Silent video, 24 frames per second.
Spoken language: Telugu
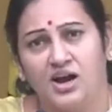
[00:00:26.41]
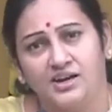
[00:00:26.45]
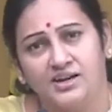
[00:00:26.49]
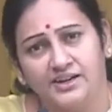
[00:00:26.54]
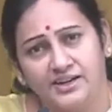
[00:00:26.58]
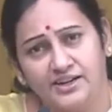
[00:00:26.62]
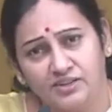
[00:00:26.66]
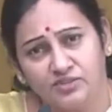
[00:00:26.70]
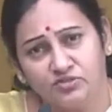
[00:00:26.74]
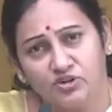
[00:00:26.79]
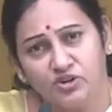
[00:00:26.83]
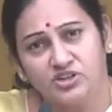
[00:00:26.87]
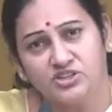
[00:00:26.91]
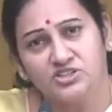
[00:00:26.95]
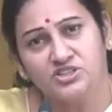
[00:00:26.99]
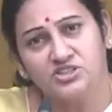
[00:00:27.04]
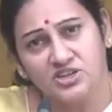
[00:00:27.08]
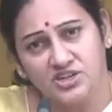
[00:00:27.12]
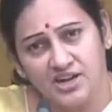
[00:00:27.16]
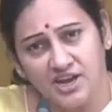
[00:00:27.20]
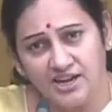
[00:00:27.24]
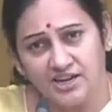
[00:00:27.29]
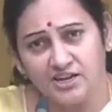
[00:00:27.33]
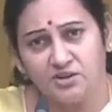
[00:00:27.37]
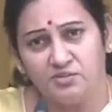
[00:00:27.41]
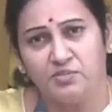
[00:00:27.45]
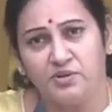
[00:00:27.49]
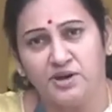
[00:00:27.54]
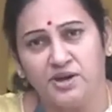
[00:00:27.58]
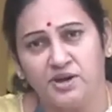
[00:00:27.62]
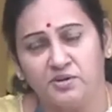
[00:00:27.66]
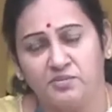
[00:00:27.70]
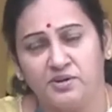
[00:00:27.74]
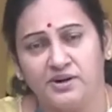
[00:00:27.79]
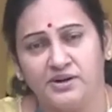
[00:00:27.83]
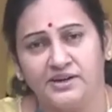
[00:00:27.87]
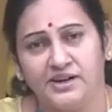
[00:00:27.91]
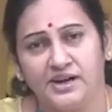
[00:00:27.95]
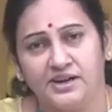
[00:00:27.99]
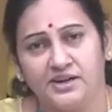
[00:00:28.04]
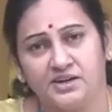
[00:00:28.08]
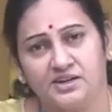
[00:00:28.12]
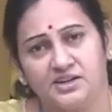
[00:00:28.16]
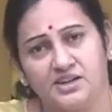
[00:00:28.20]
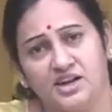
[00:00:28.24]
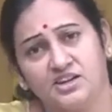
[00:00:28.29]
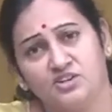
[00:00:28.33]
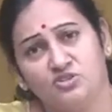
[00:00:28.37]
అంటే ఒక జిల్లాకి పేరు
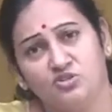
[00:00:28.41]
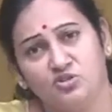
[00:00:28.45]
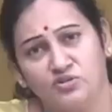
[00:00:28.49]
పెట్టారు కదా